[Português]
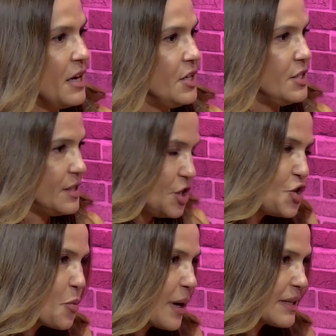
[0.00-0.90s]

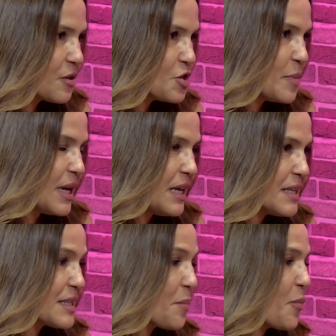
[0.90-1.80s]
Existe o padrão de
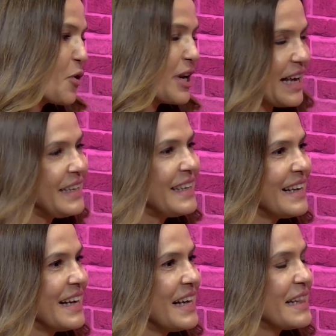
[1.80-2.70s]
beleza, porém,